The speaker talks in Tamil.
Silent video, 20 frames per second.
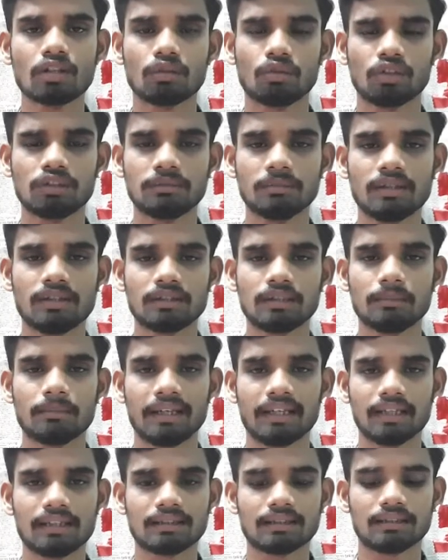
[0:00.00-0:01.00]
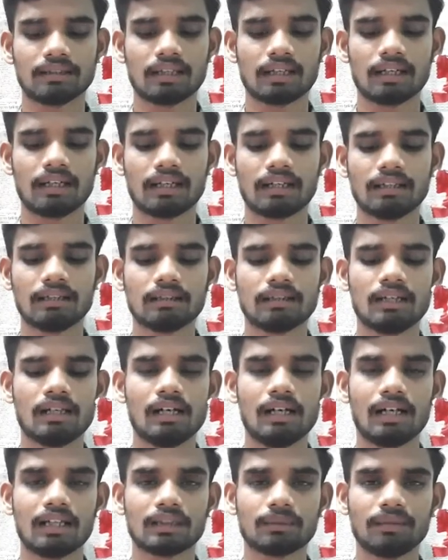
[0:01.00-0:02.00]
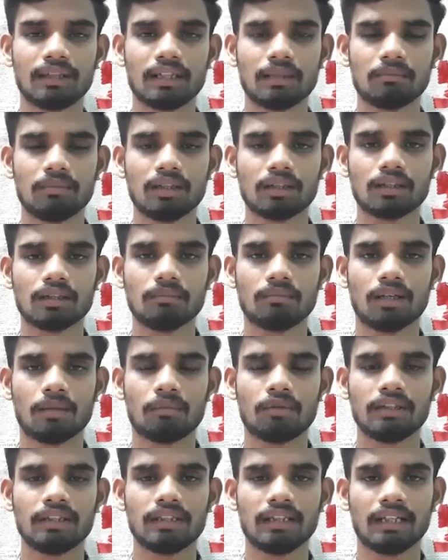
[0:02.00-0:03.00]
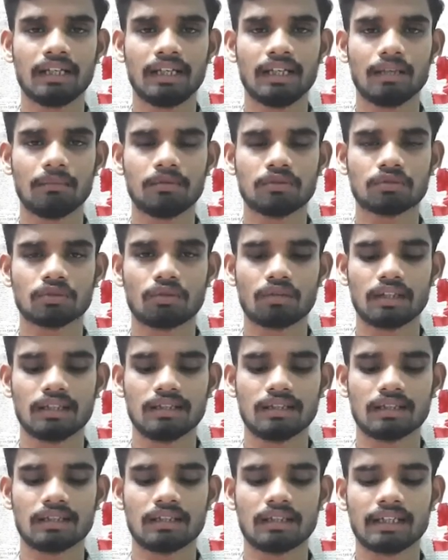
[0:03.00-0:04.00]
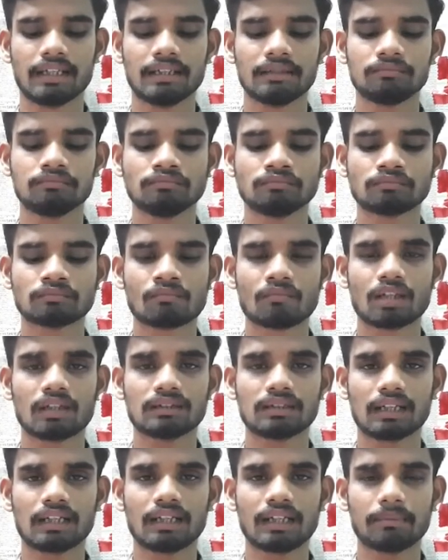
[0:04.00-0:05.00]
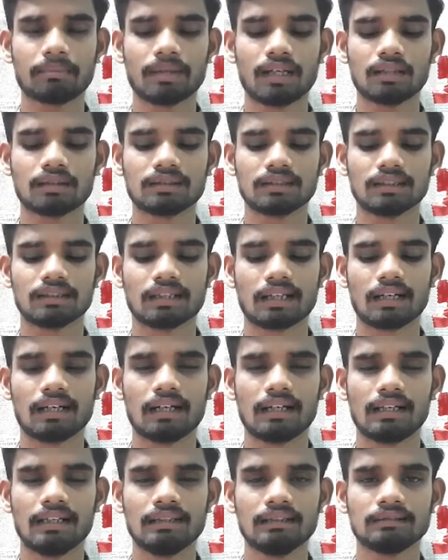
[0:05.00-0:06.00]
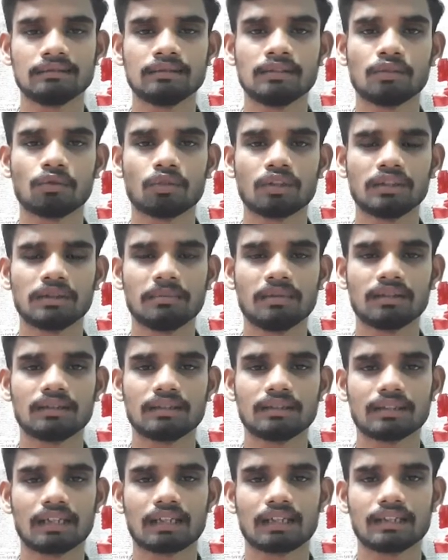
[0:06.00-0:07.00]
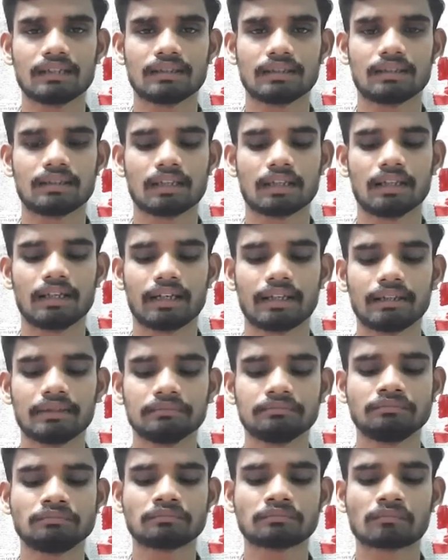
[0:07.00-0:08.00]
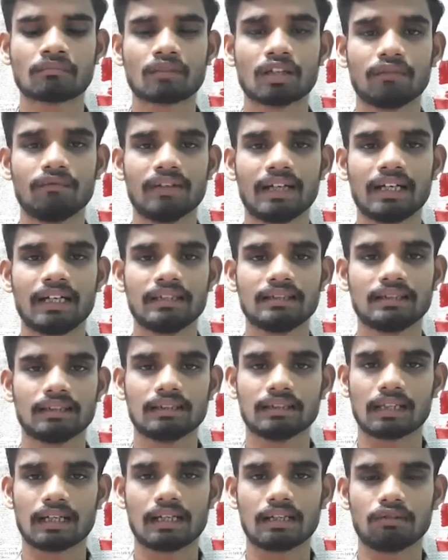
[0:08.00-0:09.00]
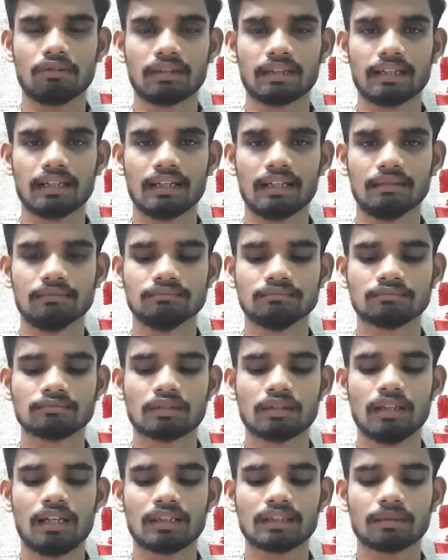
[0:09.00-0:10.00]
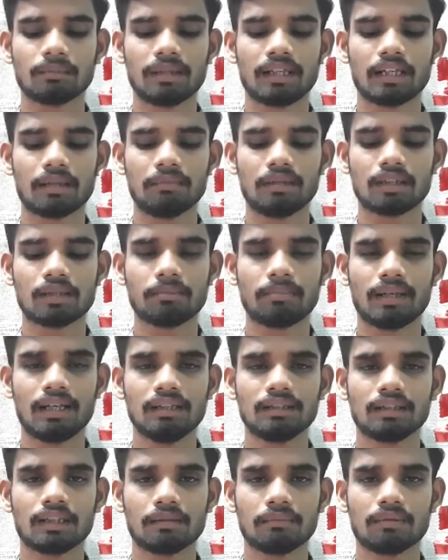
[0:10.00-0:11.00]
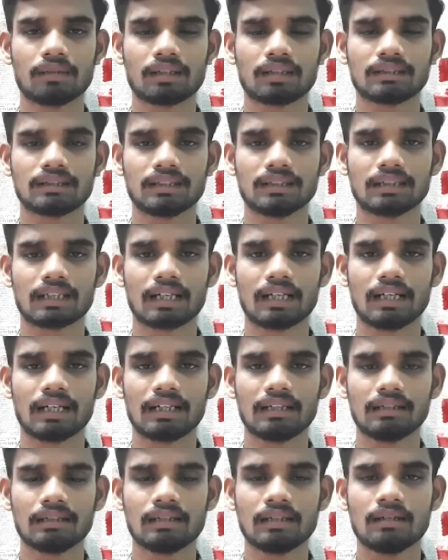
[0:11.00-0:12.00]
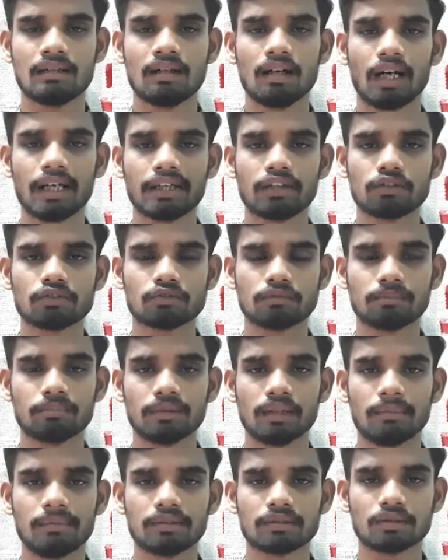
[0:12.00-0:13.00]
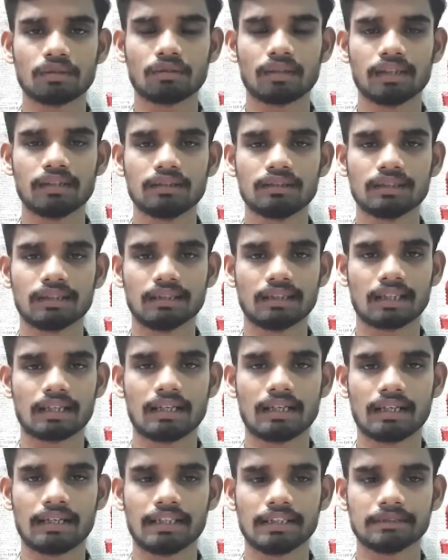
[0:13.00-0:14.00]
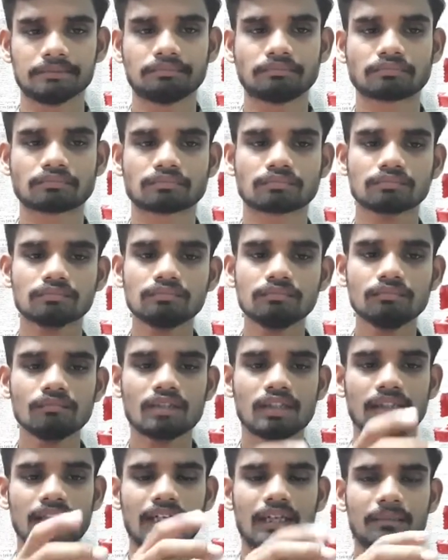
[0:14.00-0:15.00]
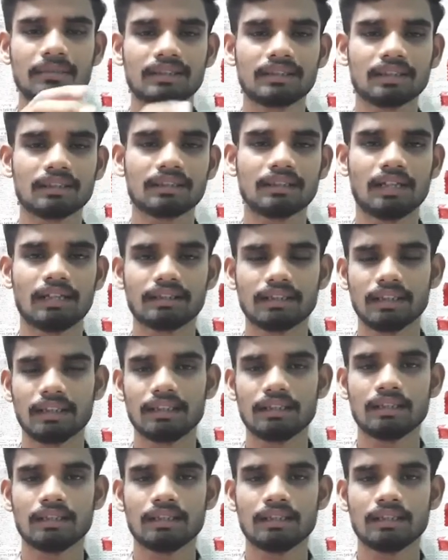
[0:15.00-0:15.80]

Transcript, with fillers: கொஞ்சமாக வந்து மைதா சேர்த்துருக்காங்க அடுத்தபடியாக நம்மளுக்கு பாமோயின் எண்ணெய் அப்படின்னு சொல்லக்கூடியது இருக்குங்க சர்க்கரை பாகு சேர்த்துருக்காங்க கொஞ்சமாக வந்து சர்க்கரை சேர்த்துருக்காங்க வெண்ணெய் சேர்த்துருக்காங்க ஓகேங்களா அடுத்தபடியாக நம்மளுக்கு பால் திட பொருட்கள் சேர்த்துருக்காங்க அயோட சுப்பு அப்படின்னு சொல்லக்கூடியது சேர்த்துருக்காங்க இதெல்லாமே சேர்த்தா இந்த